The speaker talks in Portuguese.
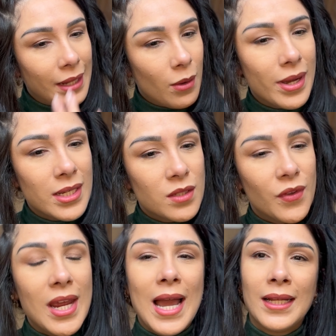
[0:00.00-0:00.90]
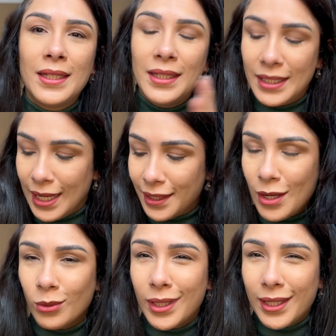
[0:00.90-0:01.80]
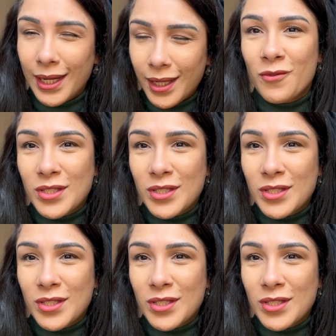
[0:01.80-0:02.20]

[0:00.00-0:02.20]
dar uma resfriada, que ela dá um clique.